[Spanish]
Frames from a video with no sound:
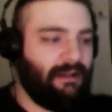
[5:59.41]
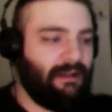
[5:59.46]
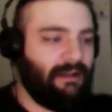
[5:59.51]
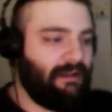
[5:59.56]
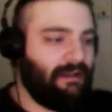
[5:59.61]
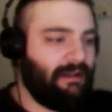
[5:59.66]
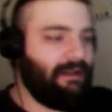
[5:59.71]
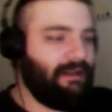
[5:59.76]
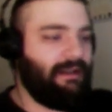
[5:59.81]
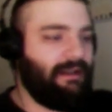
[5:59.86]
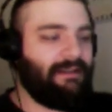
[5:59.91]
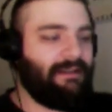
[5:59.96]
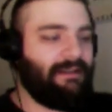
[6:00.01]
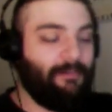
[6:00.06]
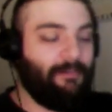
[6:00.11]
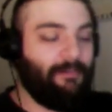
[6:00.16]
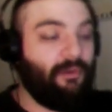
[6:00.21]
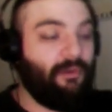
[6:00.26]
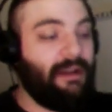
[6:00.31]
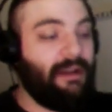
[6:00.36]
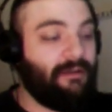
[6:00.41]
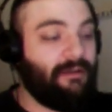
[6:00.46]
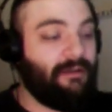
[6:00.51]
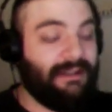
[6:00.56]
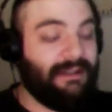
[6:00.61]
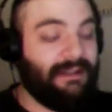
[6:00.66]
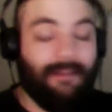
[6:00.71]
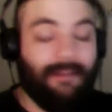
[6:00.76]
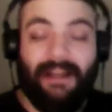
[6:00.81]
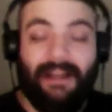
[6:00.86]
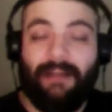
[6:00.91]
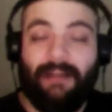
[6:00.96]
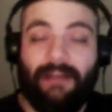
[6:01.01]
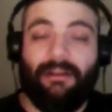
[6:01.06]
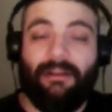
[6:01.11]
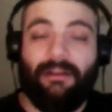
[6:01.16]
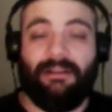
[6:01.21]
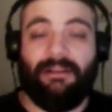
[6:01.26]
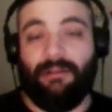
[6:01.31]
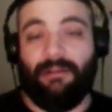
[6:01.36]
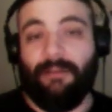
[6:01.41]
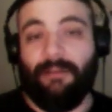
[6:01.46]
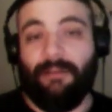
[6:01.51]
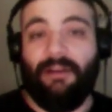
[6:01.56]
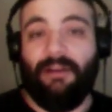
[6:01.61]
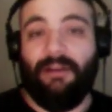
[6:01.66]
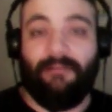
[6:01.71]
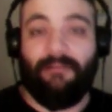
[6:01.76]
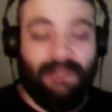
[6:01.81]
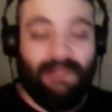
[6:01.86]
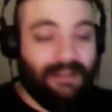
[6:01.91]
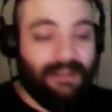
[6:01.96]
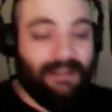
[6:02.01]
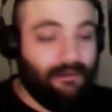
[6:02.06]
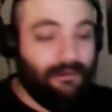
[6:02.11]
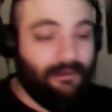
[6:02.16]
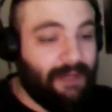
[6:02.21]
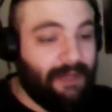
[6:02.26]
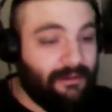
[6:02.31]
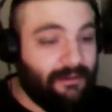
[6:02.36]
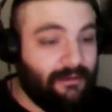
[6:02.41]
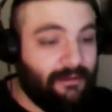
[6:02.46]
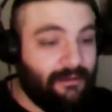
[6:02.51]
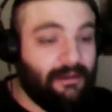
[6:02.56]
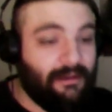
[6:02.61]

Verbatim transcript: eh, se embullan con esta magia, ¿no? Que esto también lo hemos estado viendo.